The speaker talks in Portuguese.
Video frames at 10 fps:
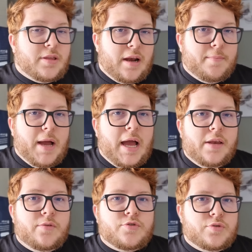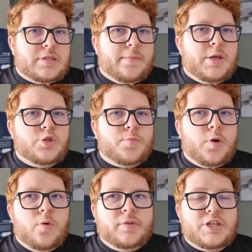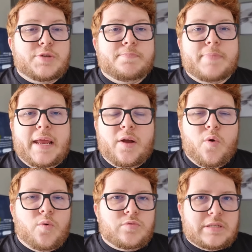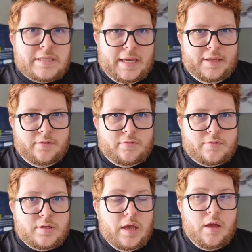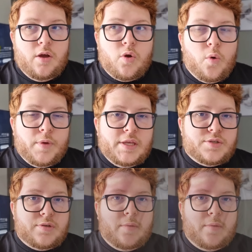trabalho justamente por conta de preconceitos. Com isso,